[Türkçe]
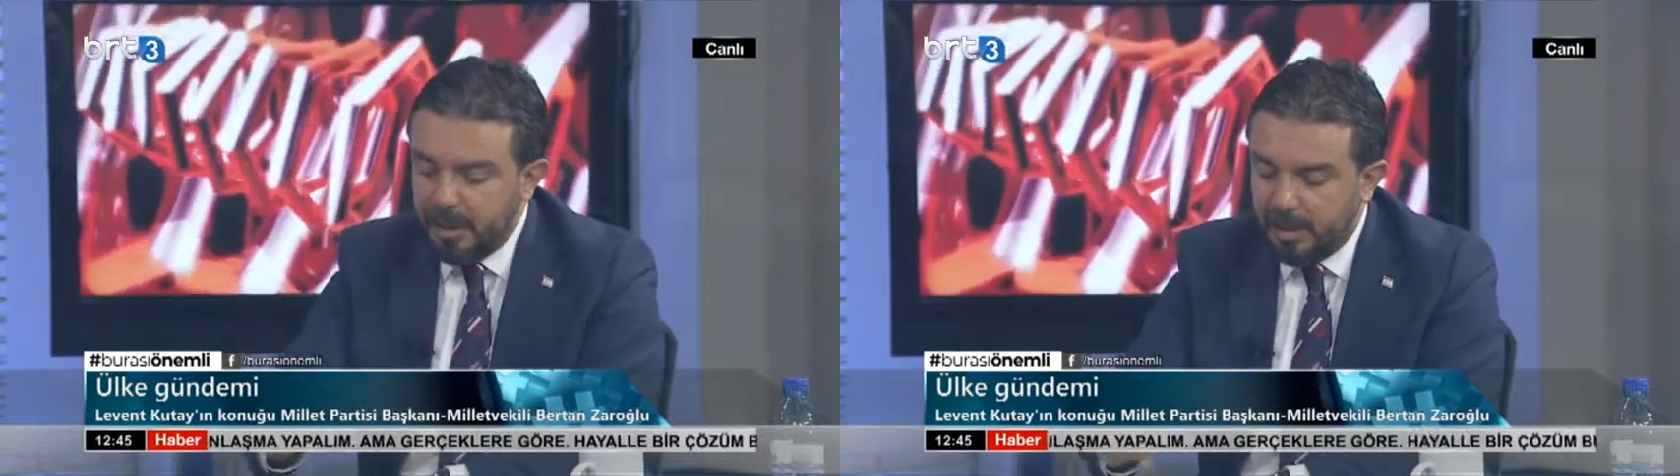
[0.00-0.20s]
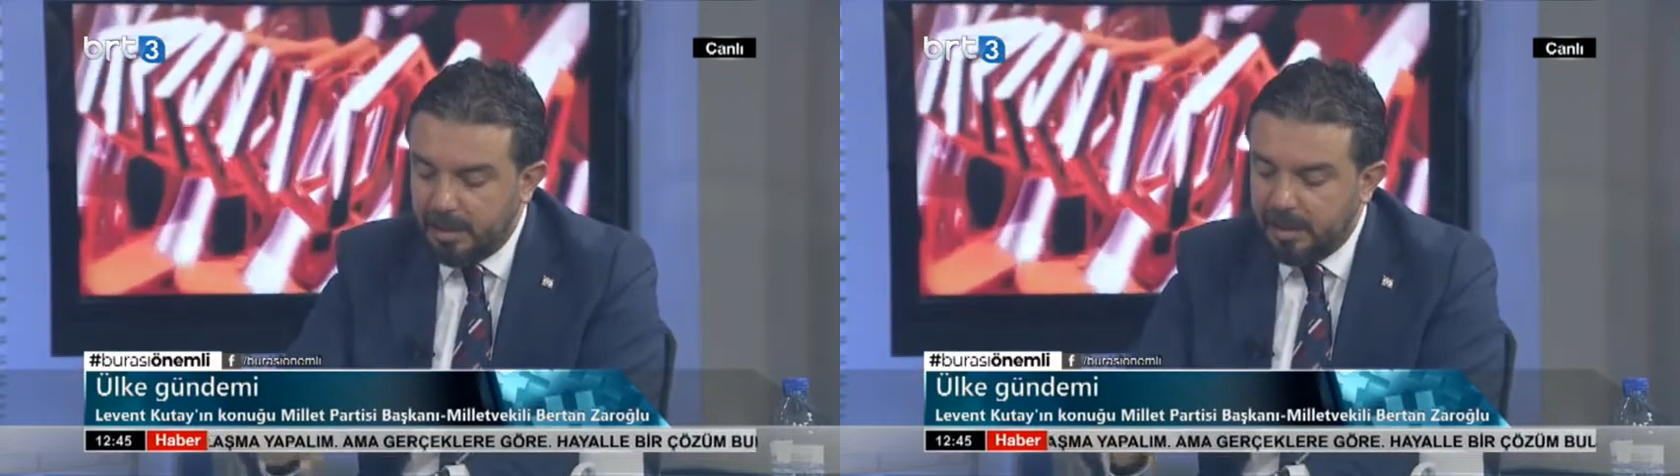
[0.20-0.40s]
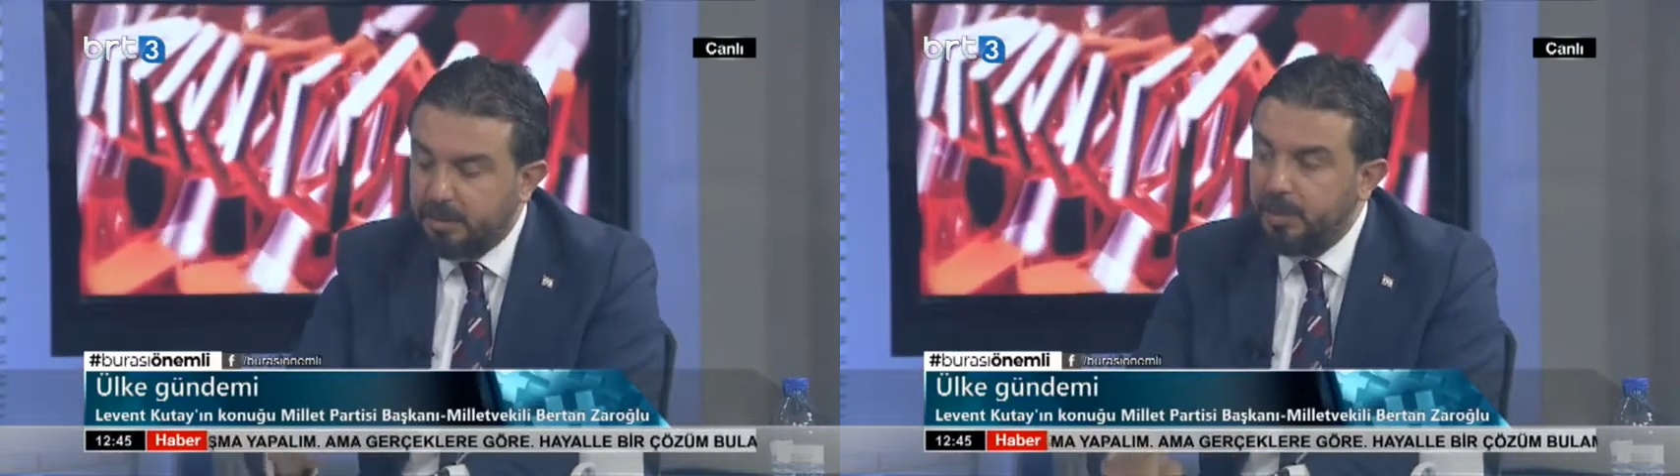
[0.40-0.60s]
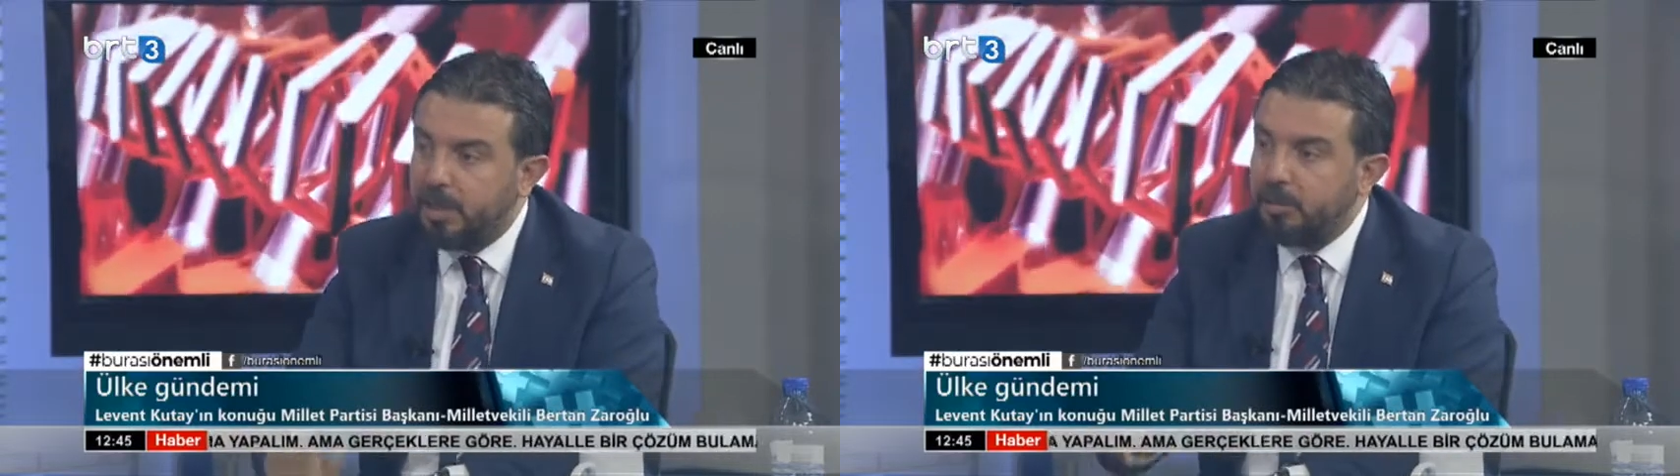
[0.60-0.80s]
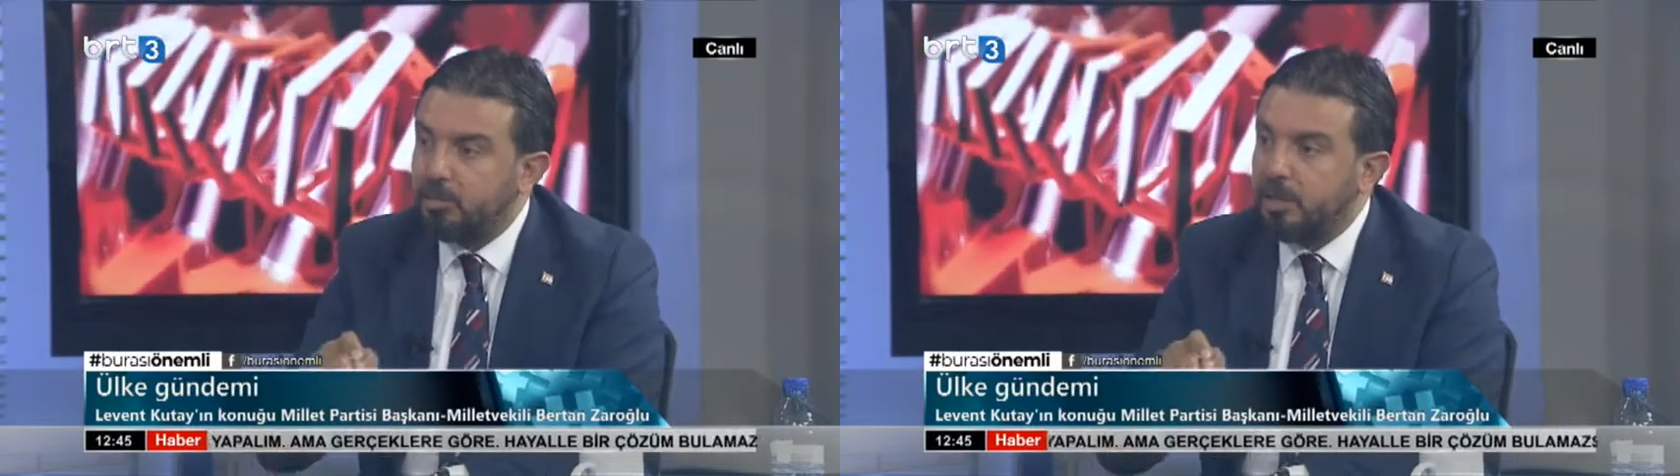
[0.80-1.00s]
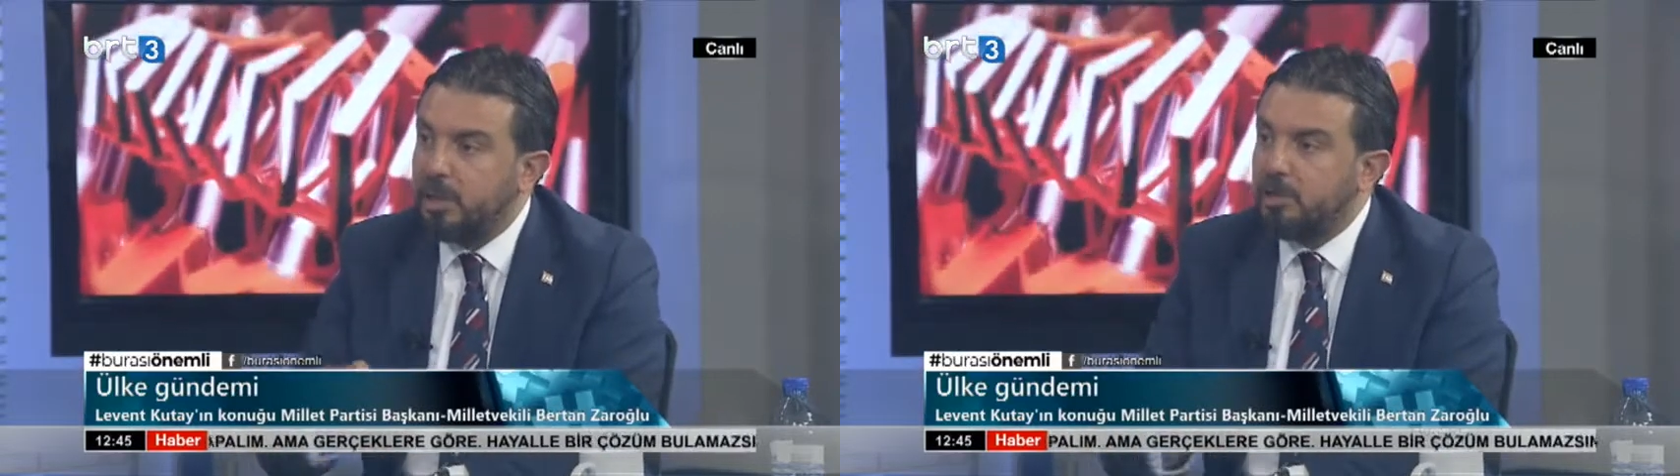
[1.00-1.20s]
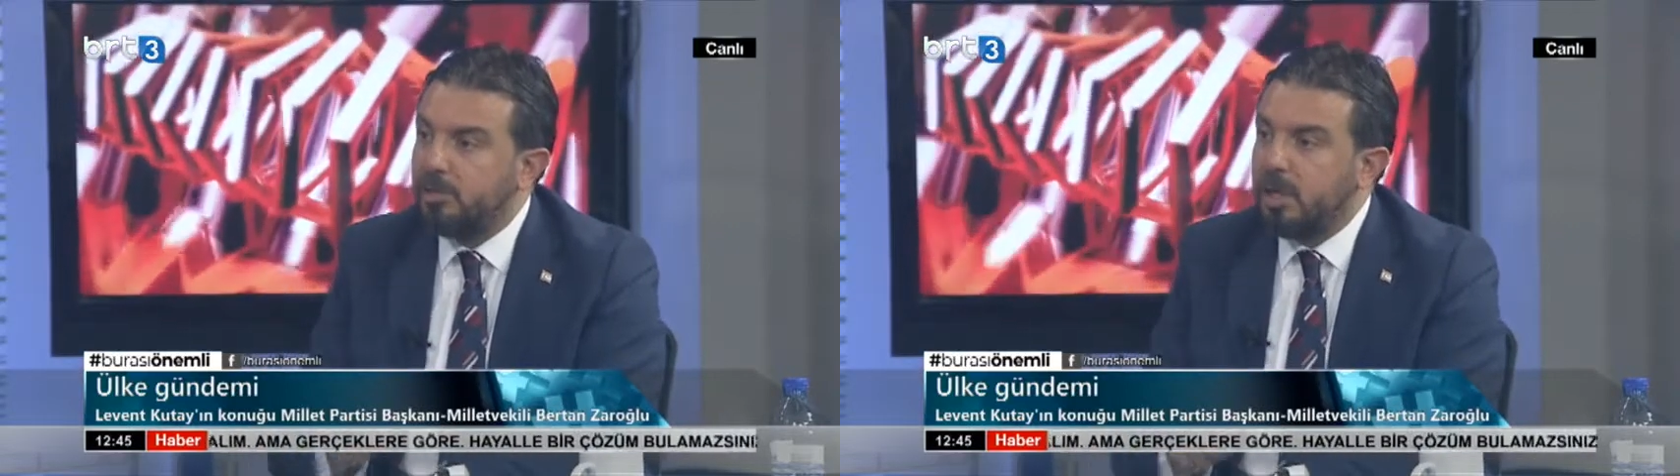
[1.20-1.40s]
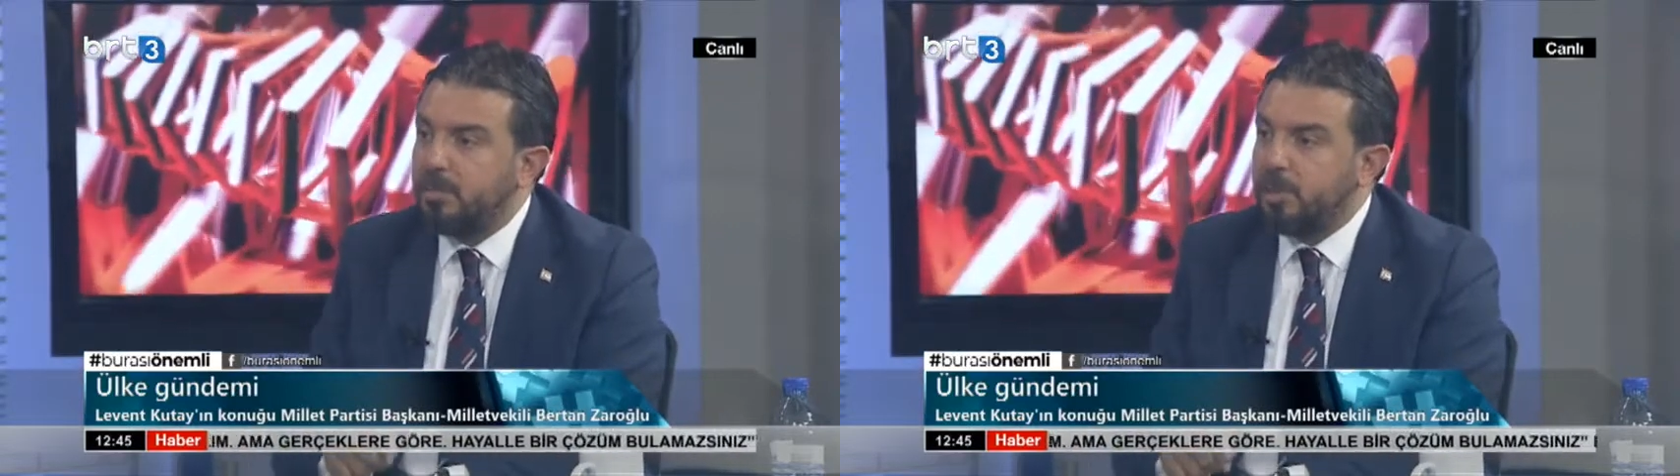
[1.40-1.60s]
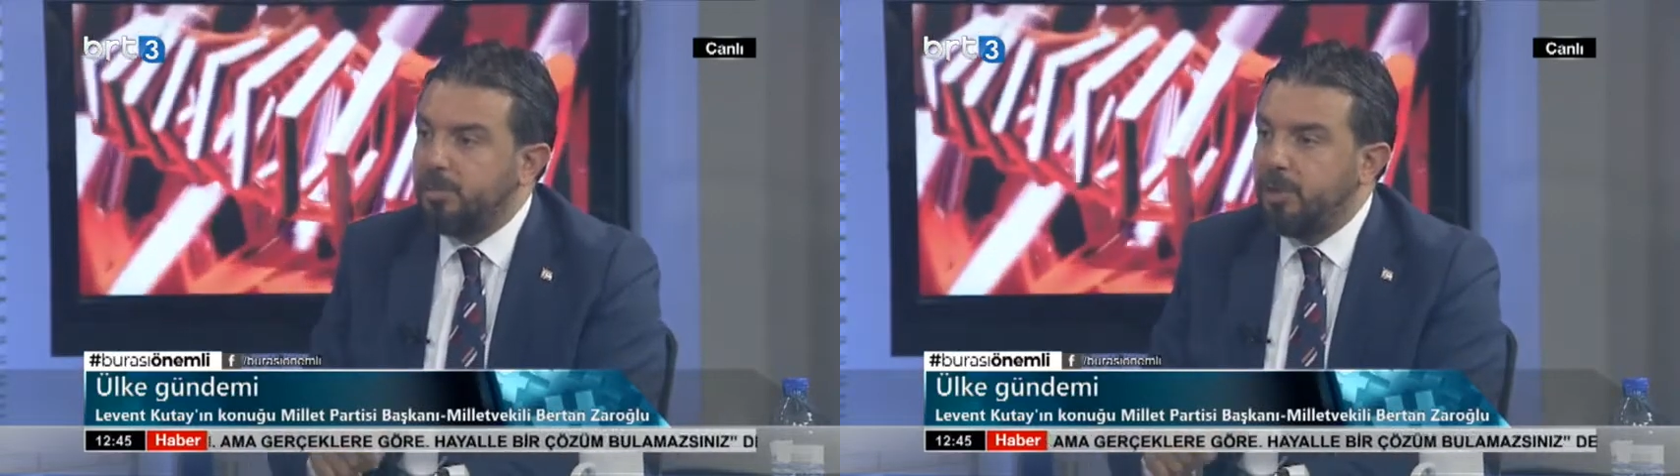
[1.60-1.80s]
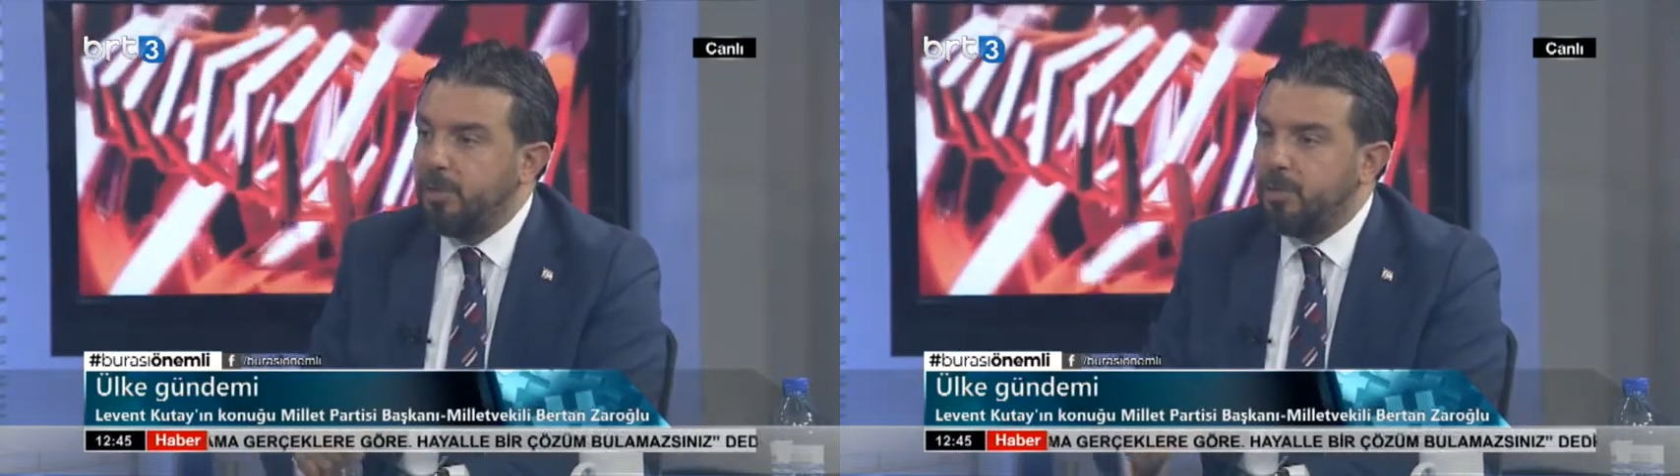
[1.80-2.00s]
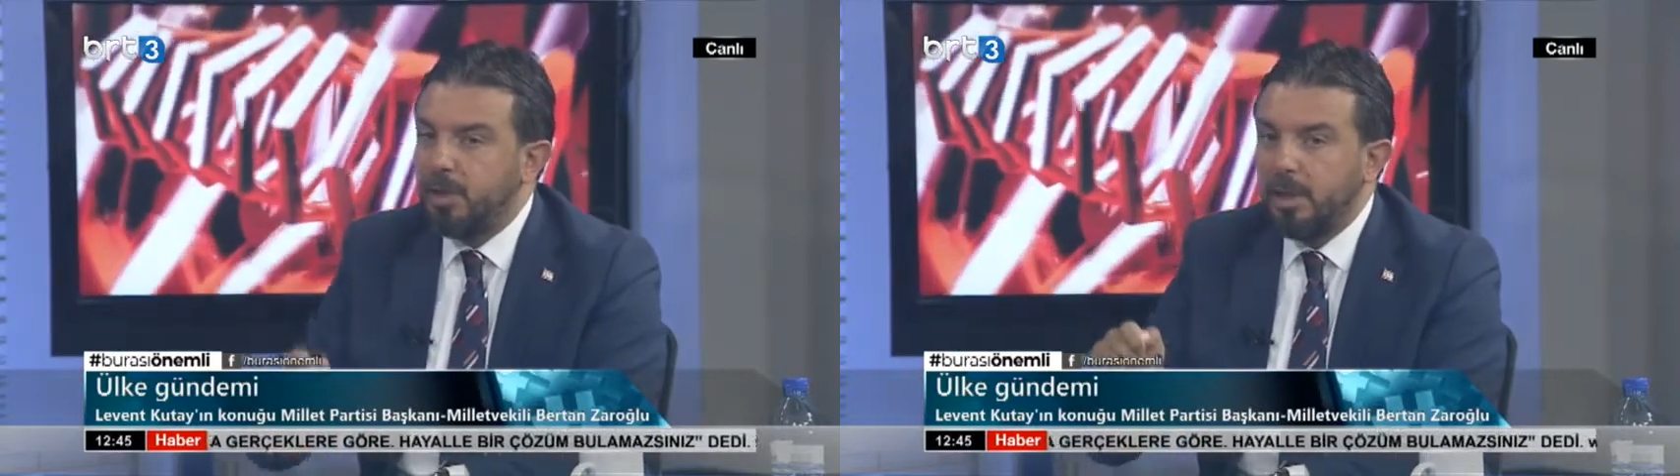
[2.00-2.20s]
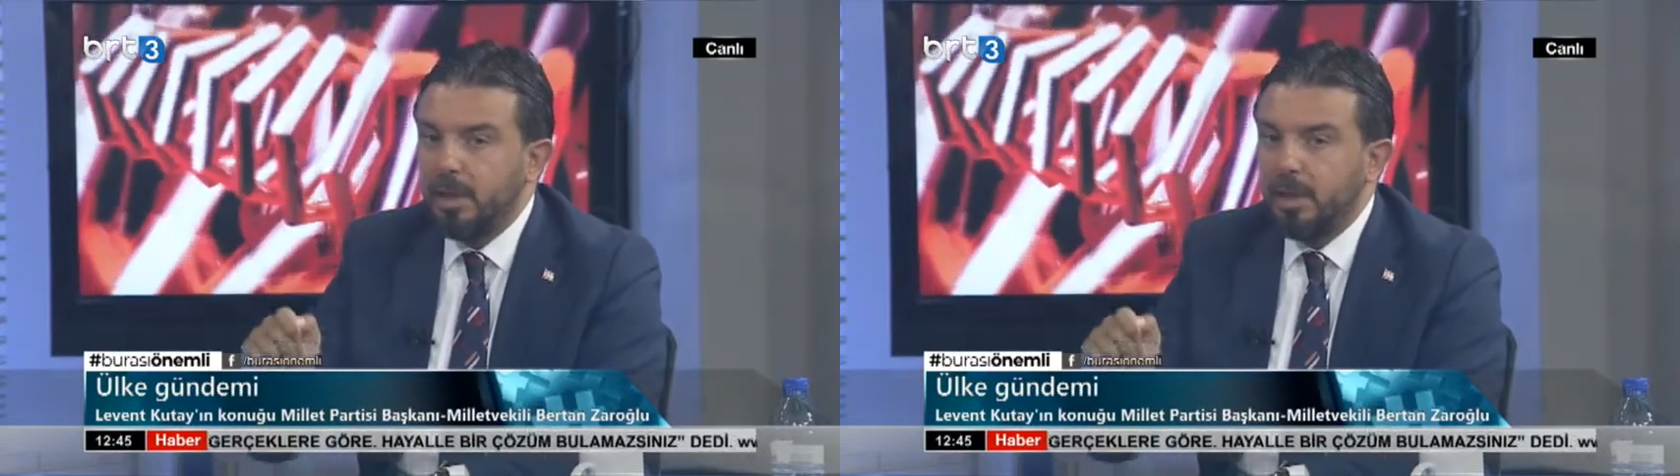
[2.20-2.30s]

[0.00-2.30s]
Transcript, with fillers: Dediniz 1.260 milyon